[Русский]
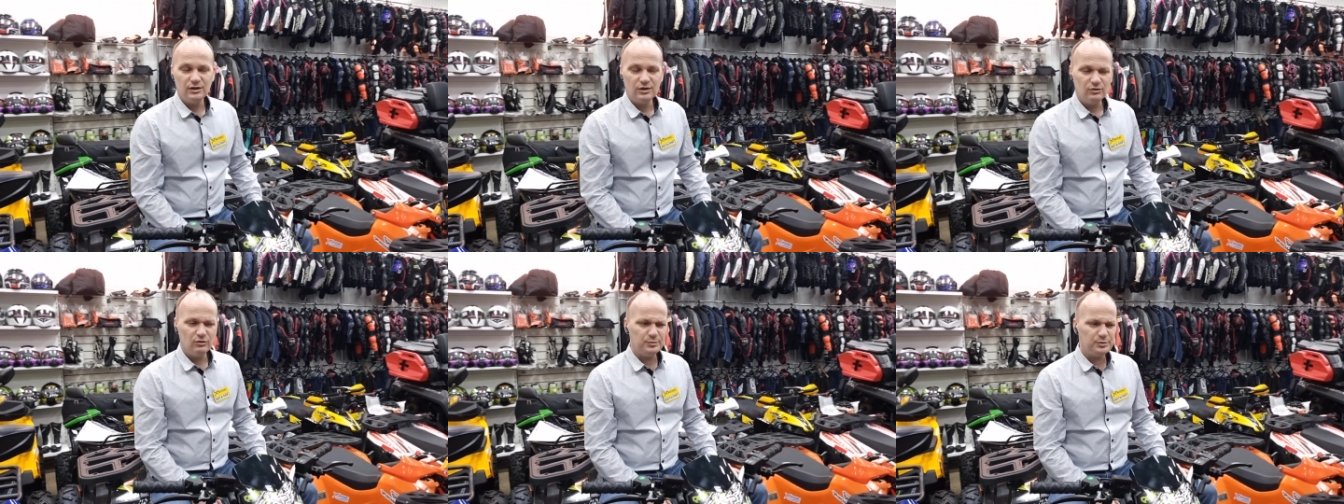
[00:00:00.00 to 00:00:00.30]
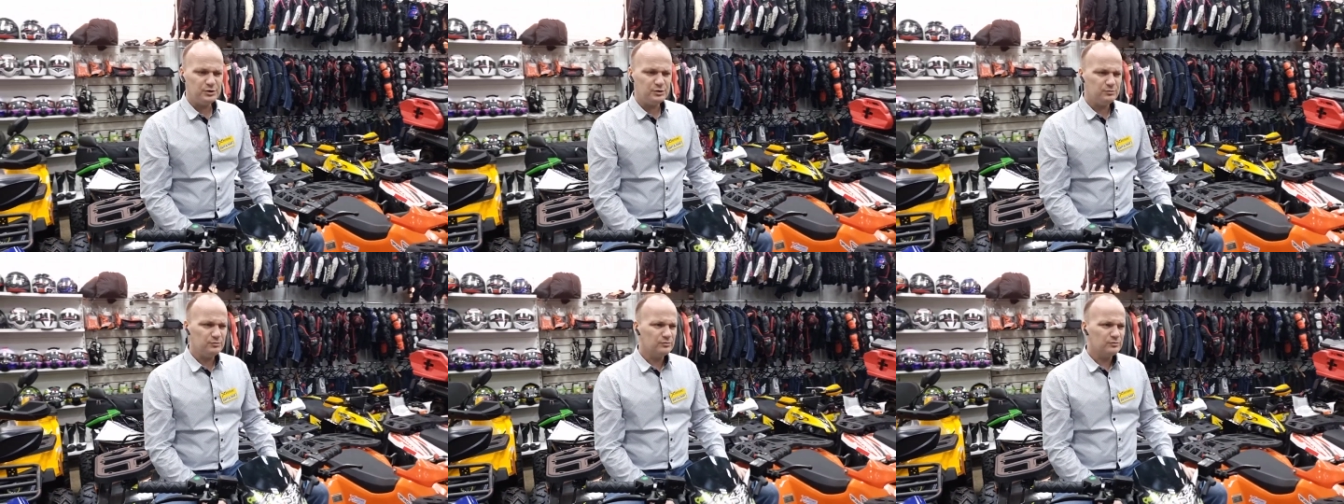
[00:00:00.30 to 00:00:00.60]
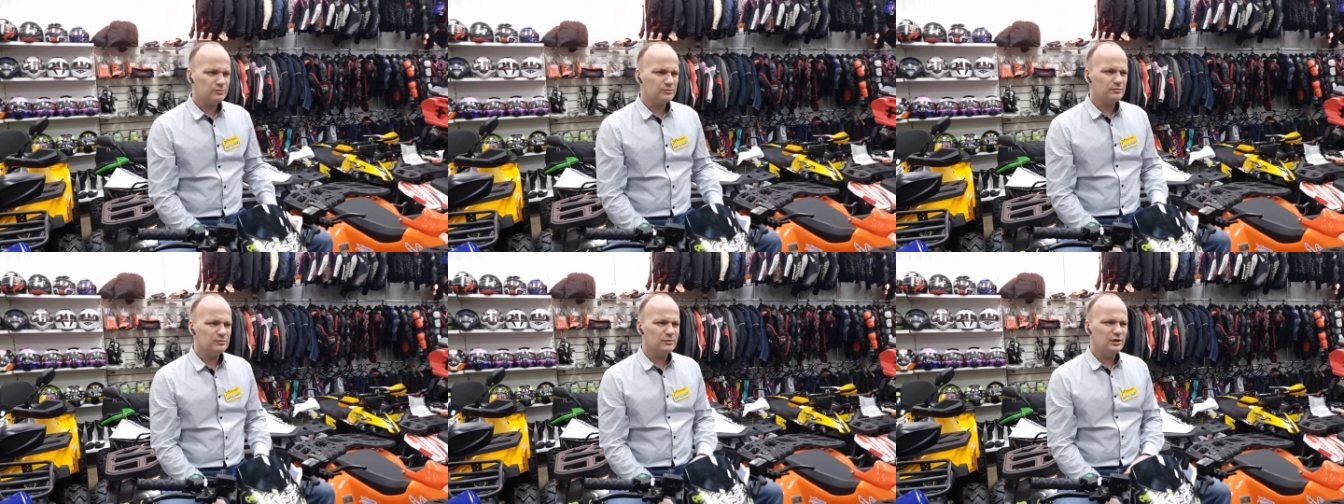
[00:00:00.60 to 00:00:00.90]
В общем,
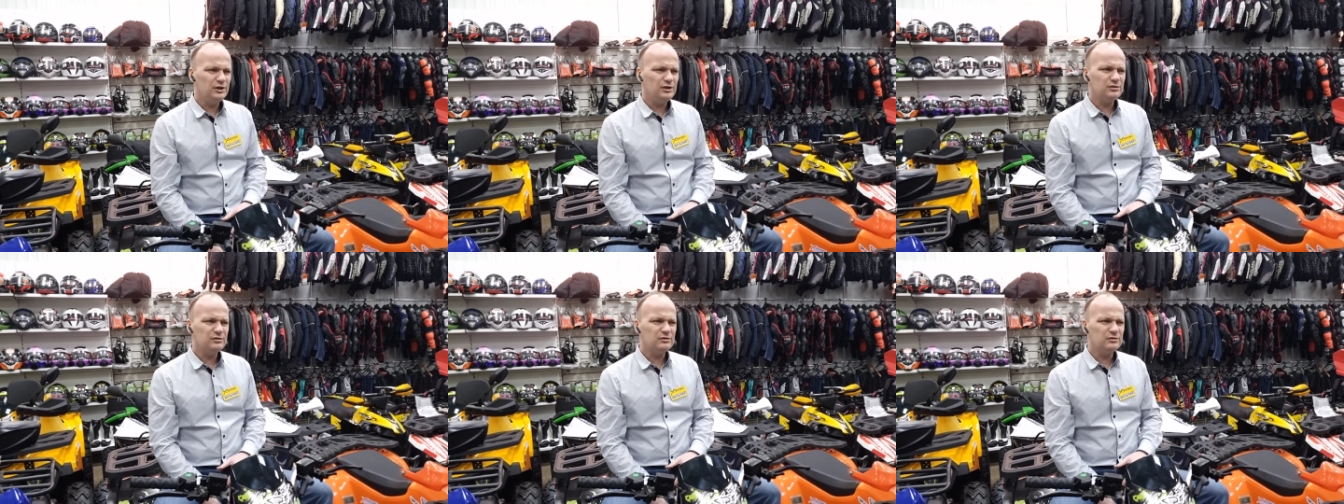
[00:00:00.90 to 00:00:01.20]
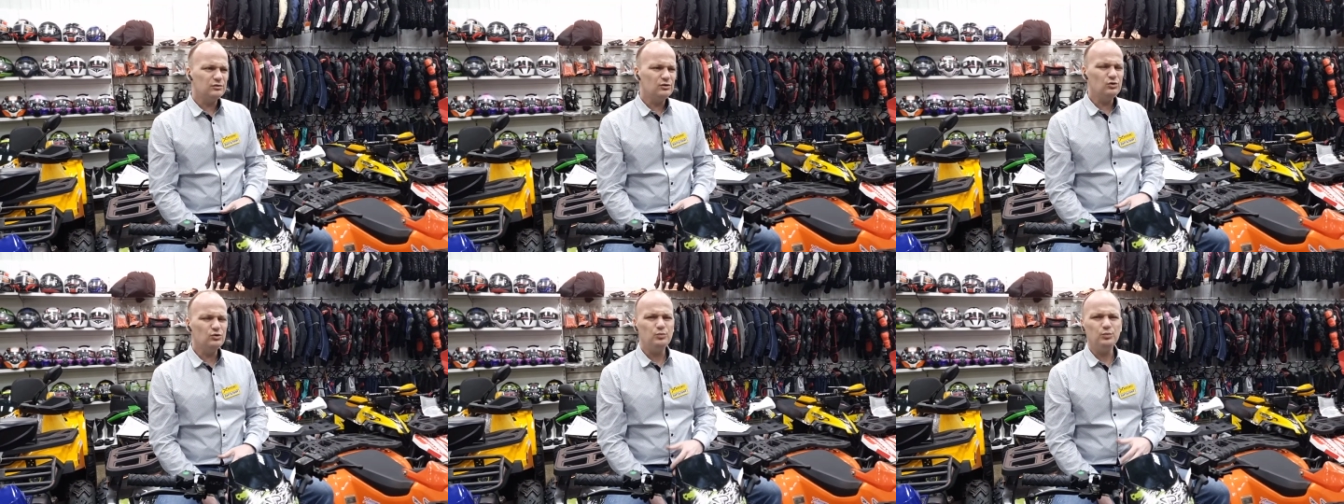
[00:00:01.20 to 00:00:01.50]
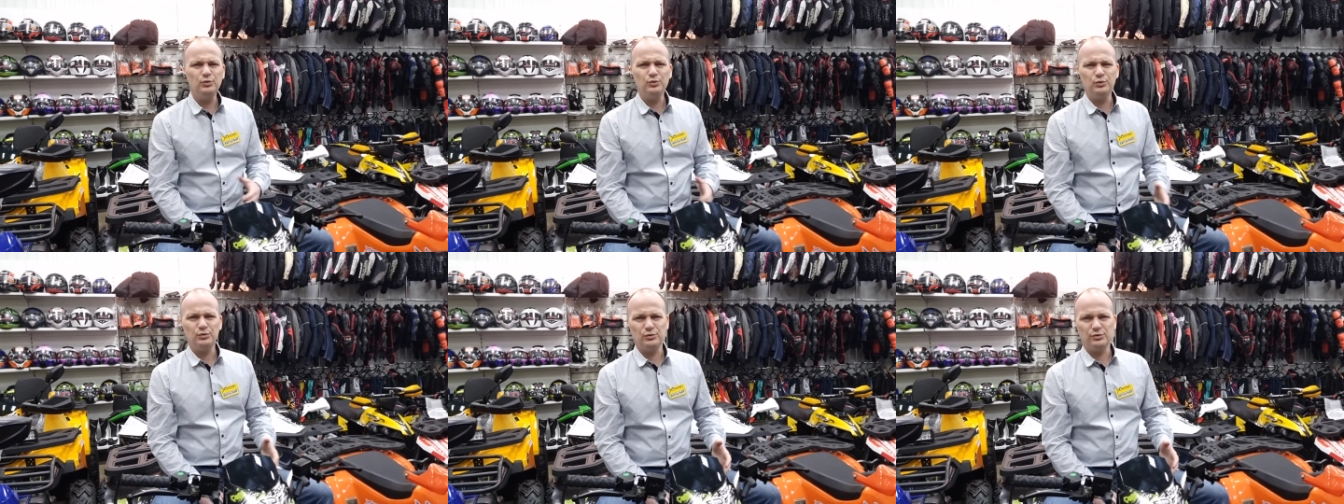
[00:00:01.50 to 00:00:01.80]
лить
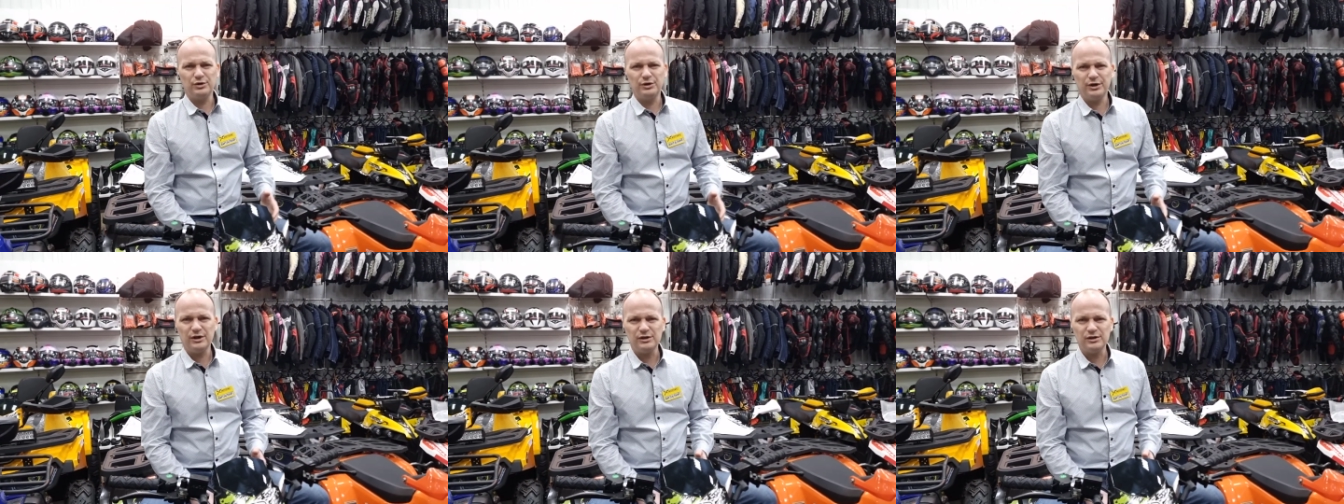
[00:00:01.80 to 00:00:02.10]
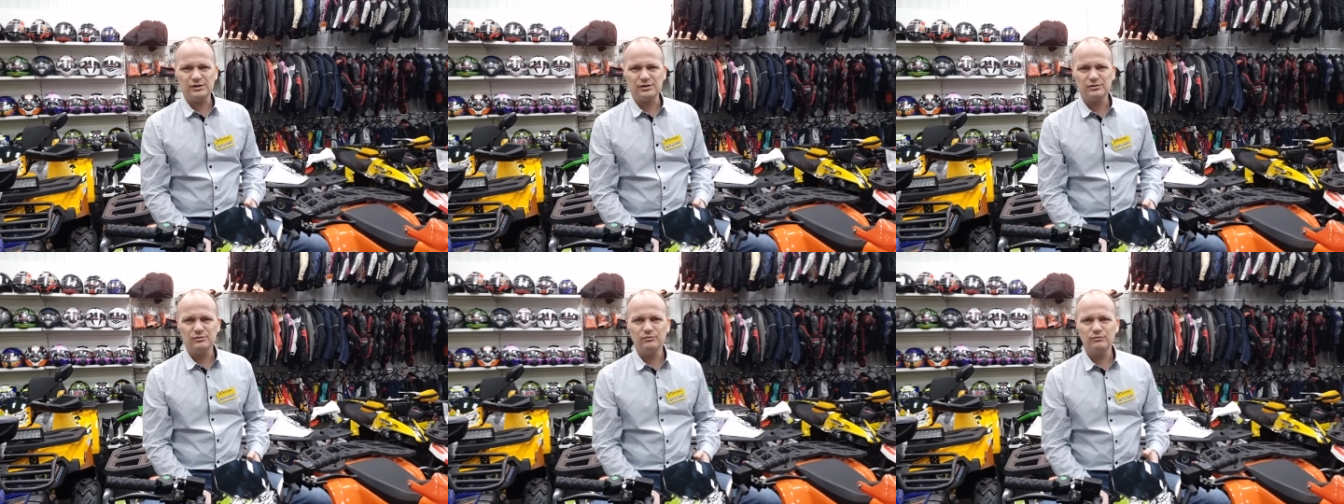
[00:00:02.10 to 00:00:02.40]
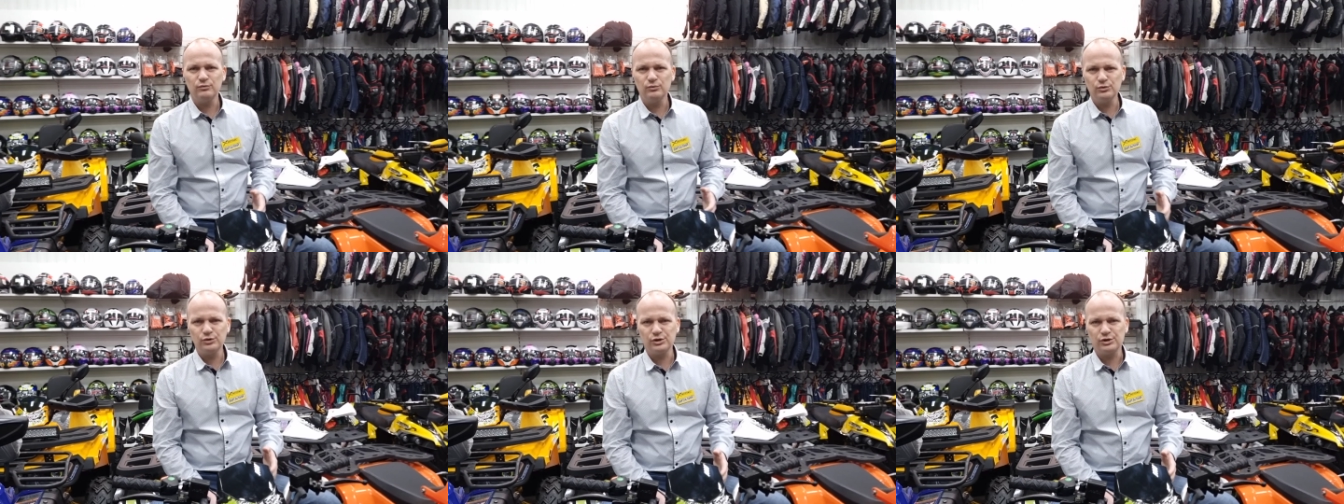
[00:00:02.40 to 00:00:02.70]
любую грязь
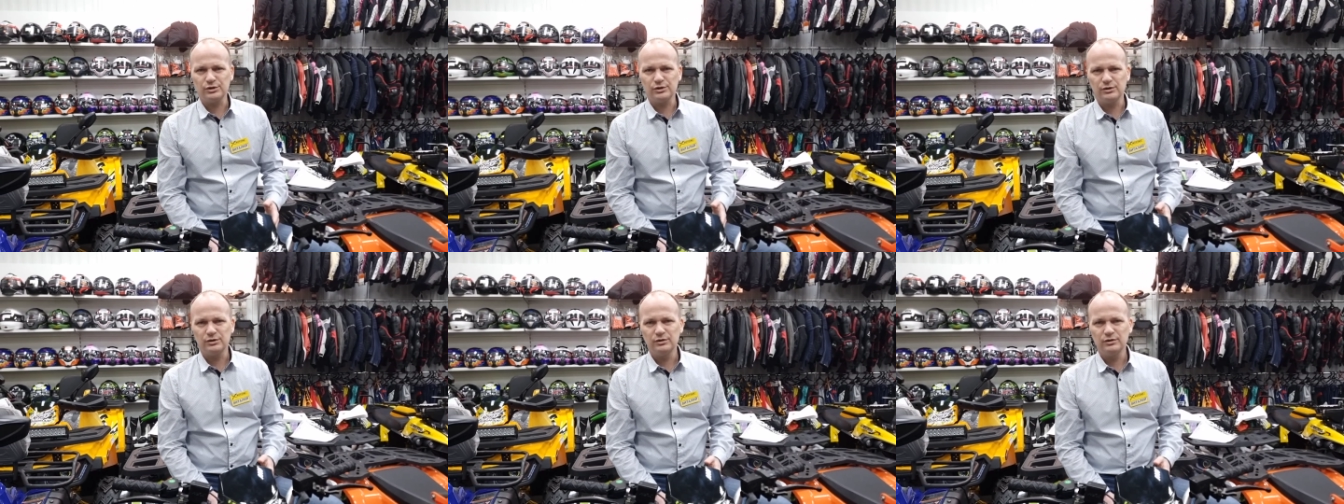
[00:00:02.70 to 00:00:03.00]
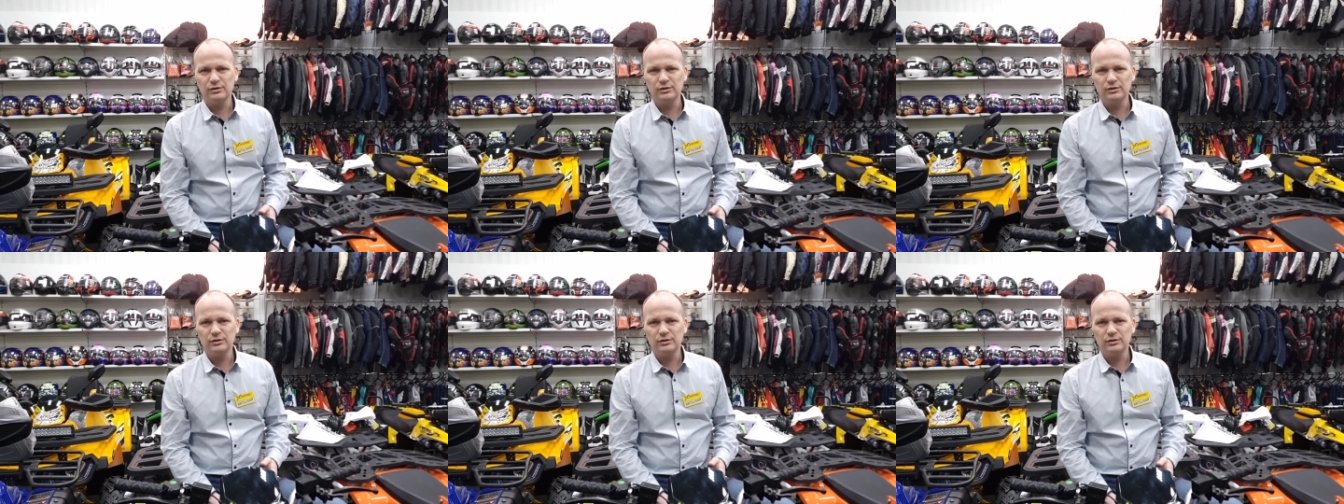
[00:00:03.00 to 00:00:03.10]
в уши,